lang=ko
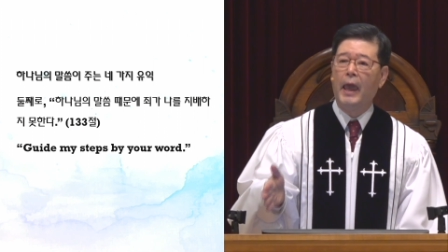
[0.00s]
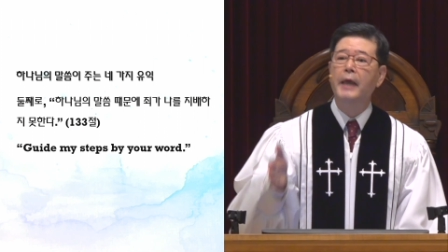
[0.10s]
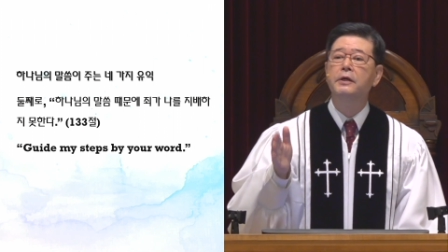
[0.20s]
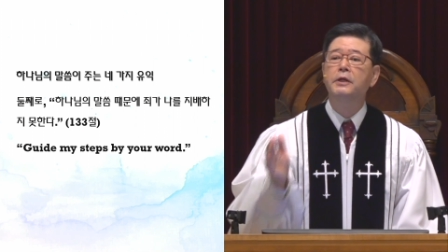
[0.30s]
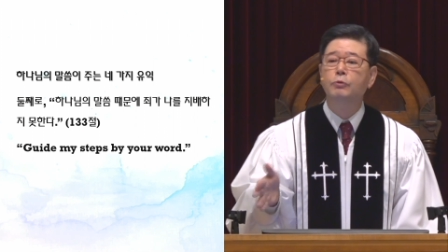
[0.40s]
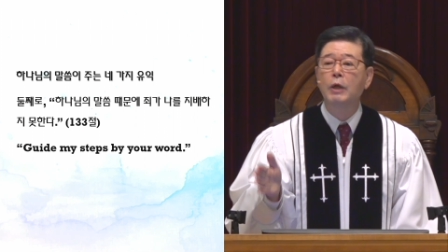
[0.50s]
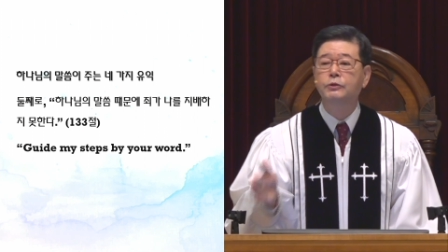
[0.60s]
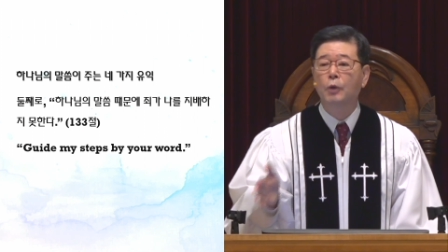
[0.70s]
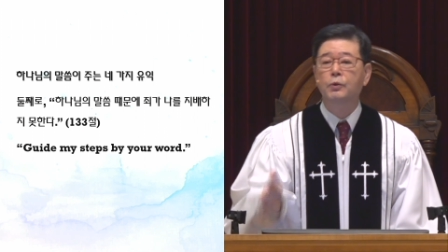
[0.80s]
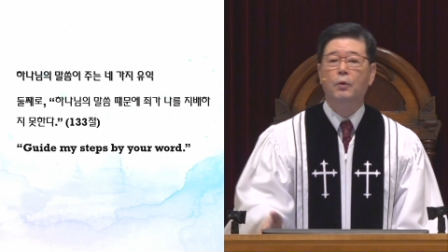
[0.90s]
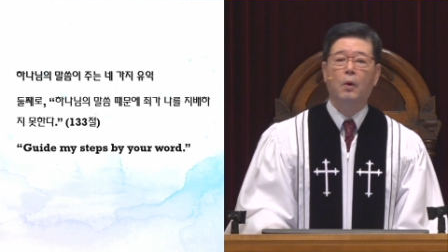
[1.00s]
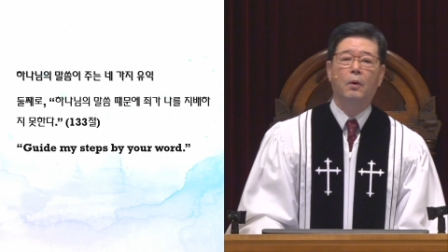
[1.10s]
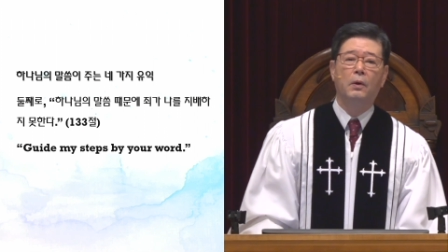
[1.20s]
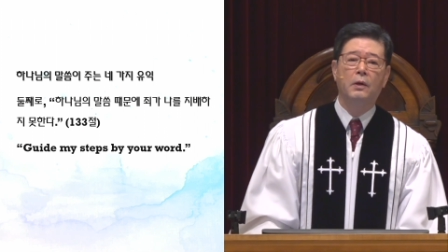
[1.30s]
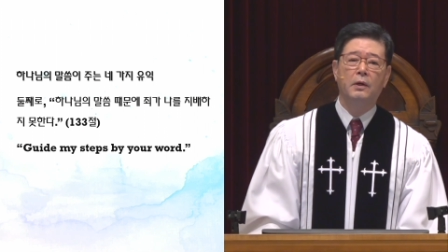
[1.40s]
해결이 될
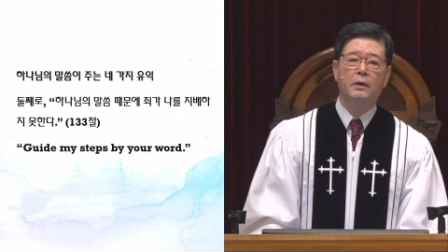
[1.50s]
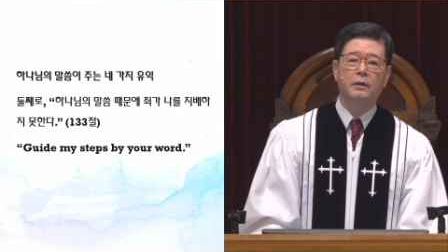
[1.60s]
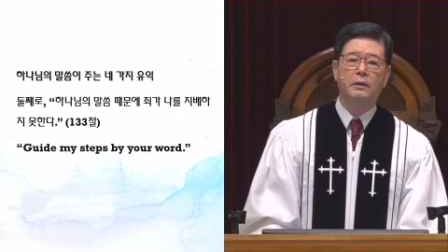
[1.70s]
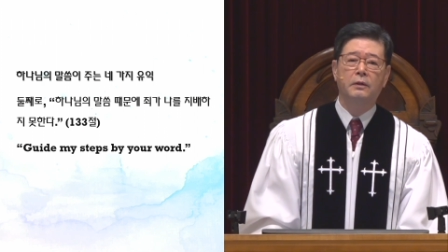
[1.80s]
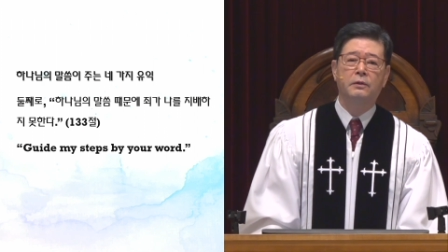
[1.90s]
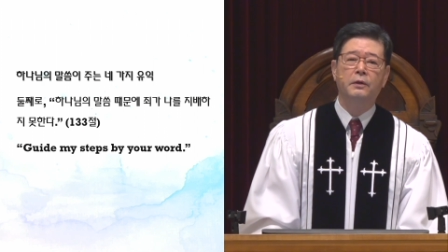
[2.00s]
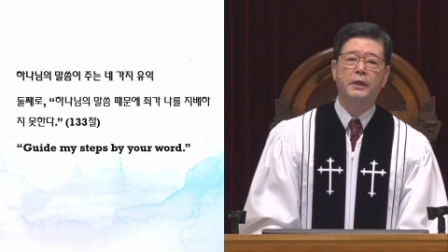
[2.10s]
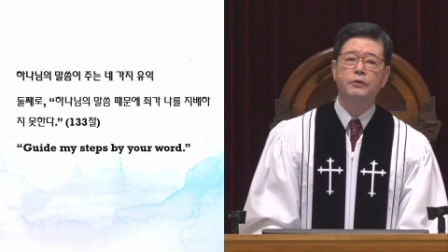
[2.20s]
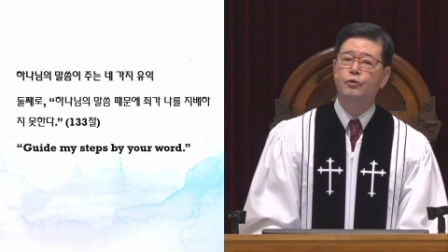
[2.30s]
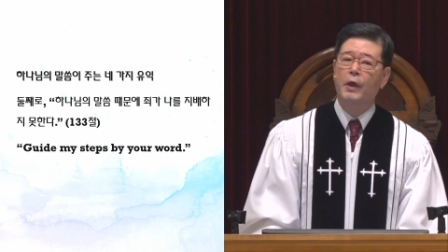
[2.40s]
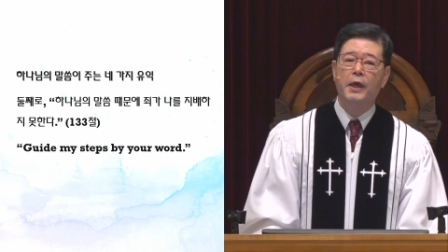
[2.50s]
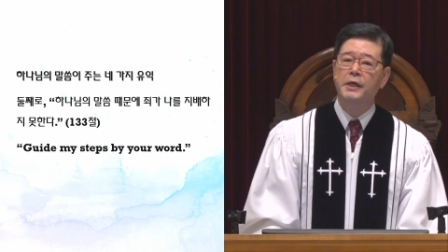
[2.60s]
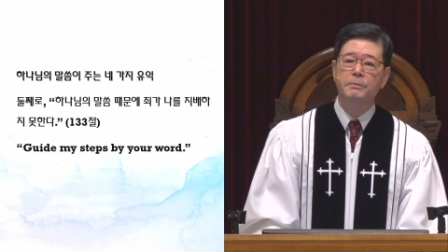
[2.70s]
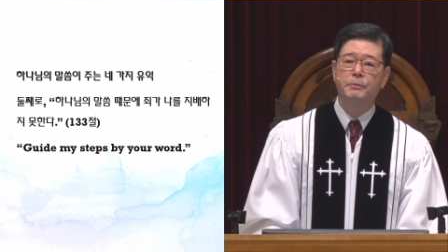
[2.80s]
정도로 그렇게 죄의